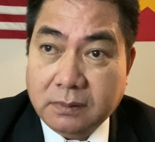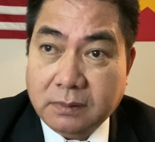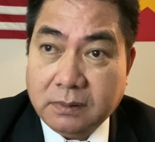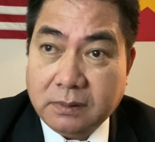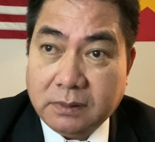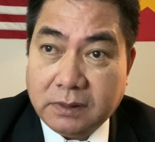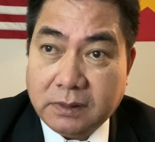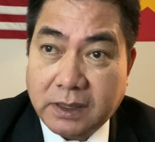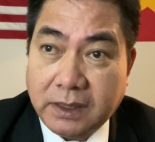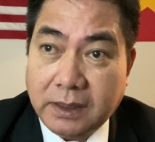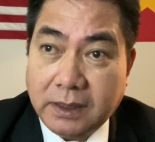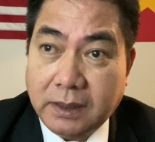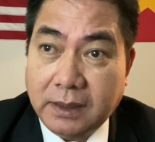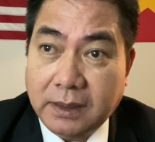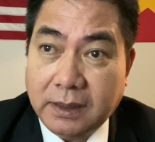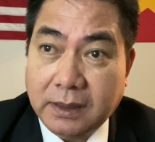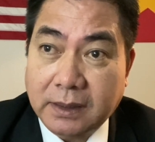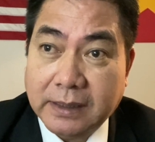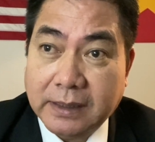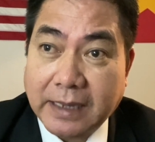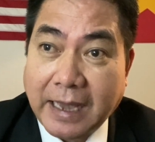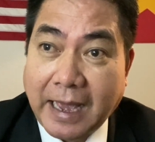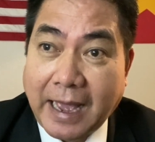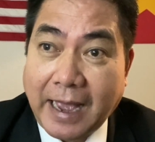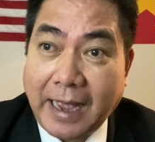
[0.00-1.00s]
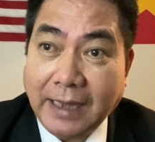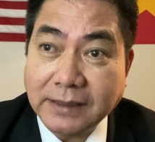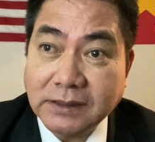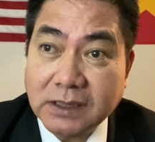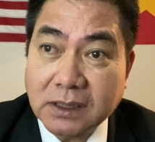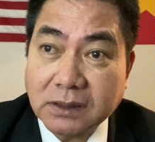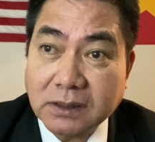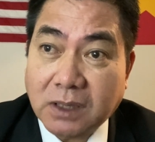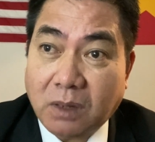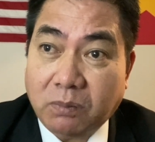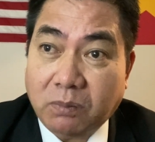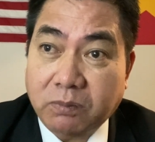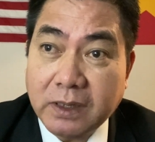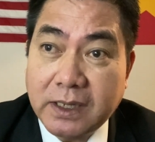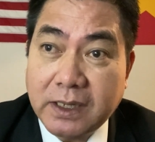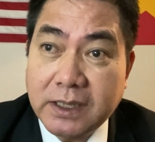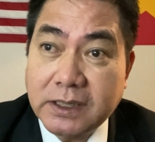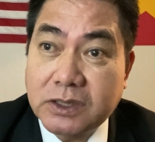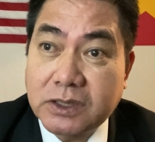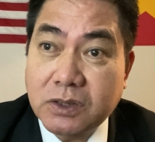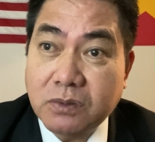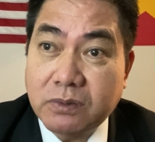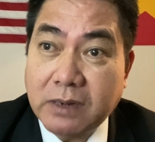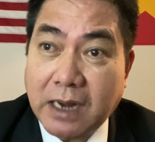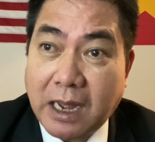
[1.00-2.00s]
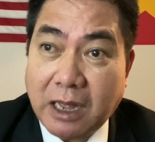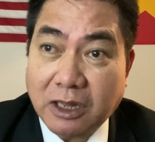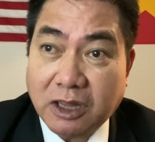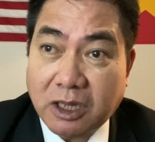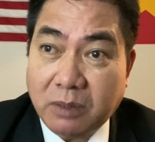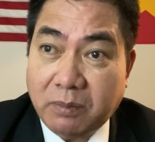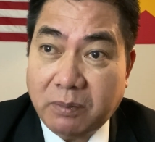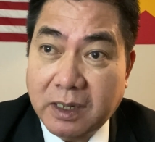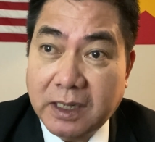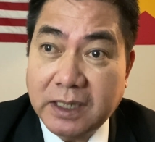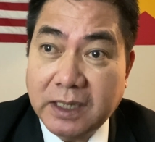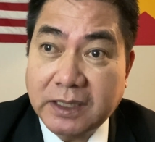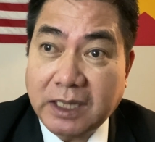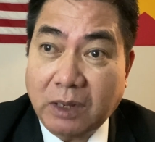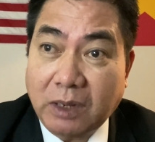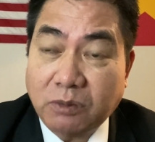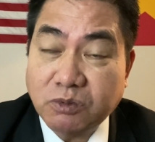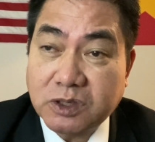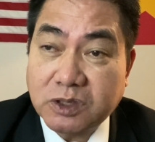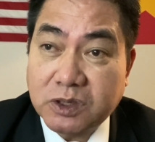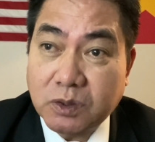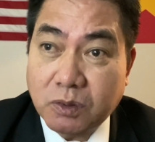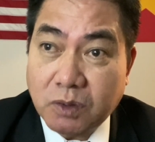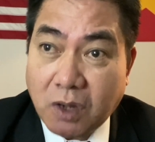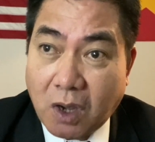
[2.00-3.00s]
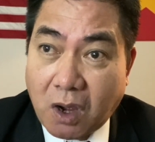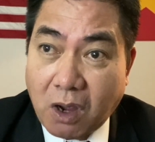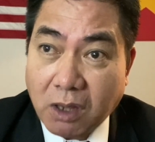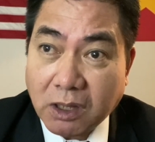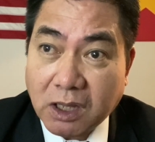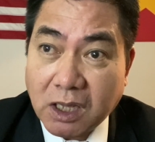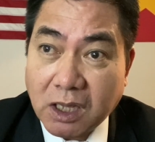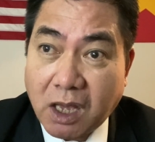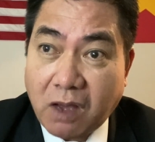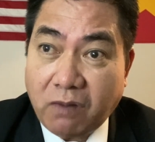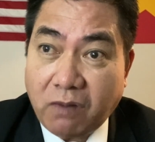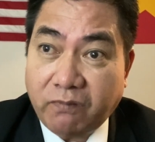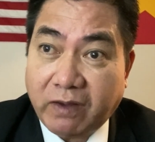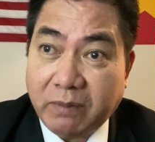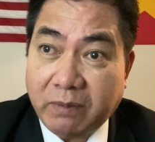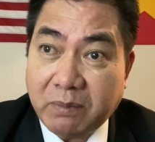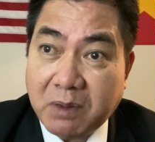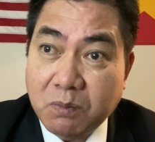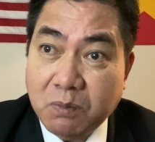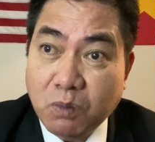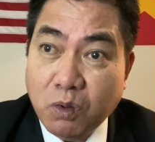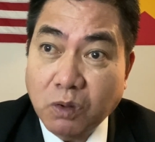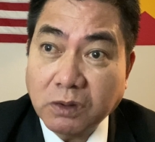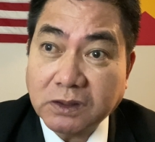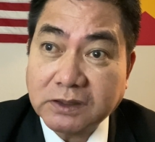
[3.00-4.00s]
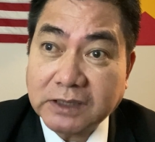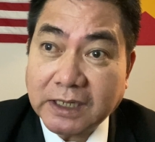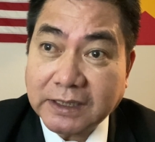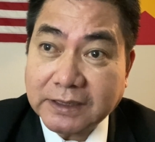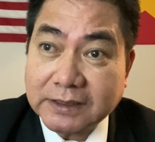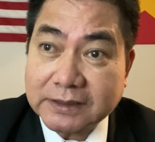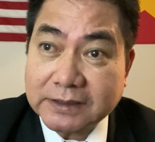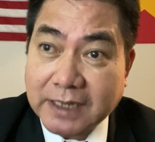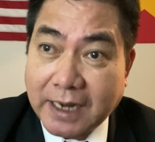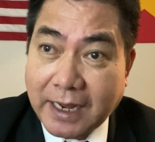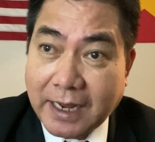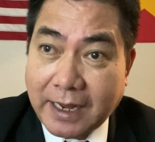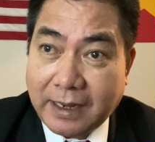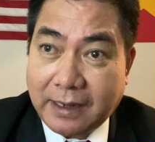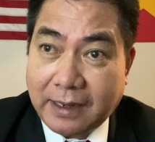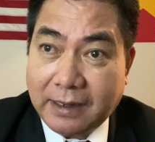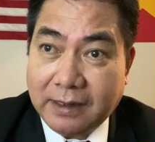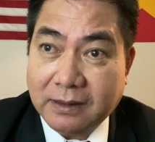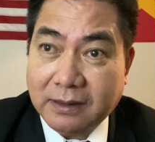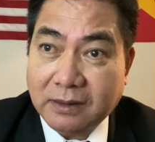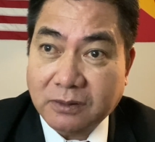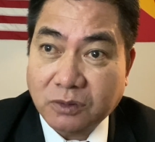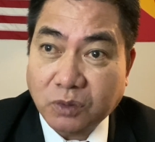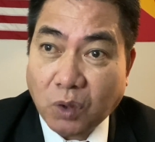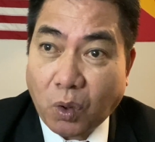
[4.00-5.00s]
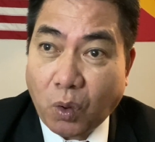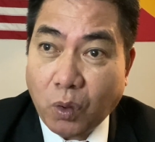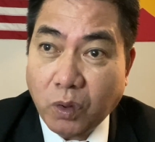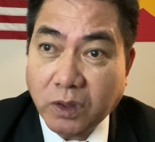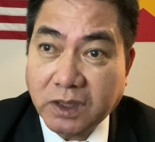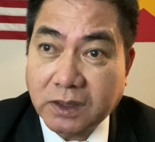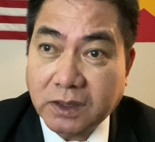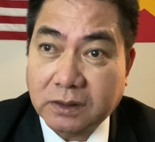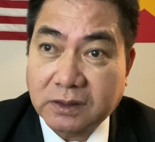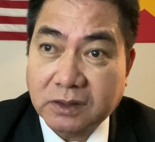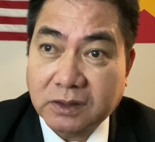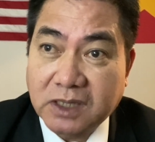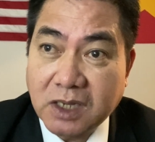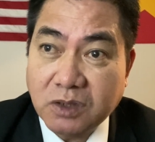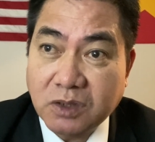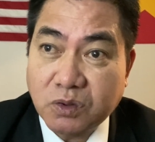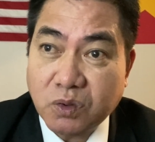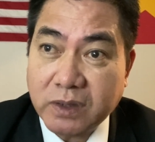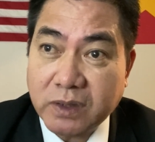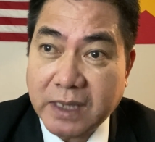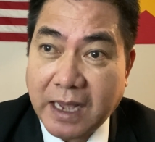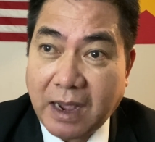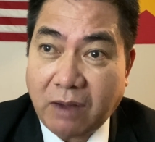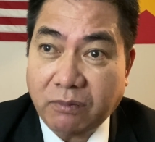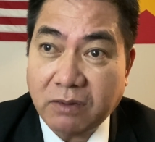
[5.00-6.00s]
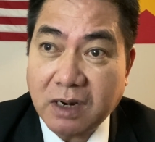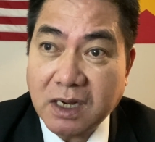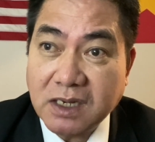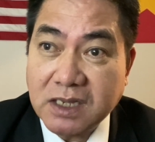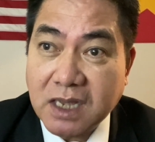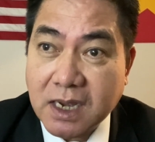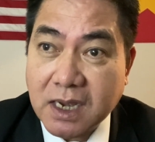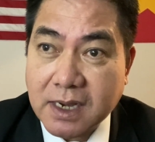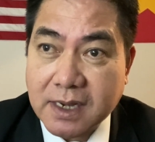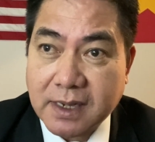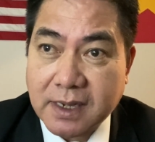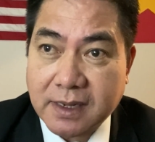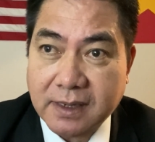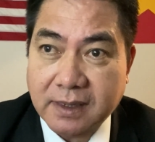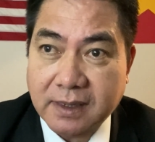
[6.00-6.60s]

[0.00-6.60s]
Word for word: Thì cả dân tộc đi chiều nào thì mình đi theo chiều đó chứ không phải mình muốn tách ra. Tôi Thiên Chúa Giáo đứng nhất à.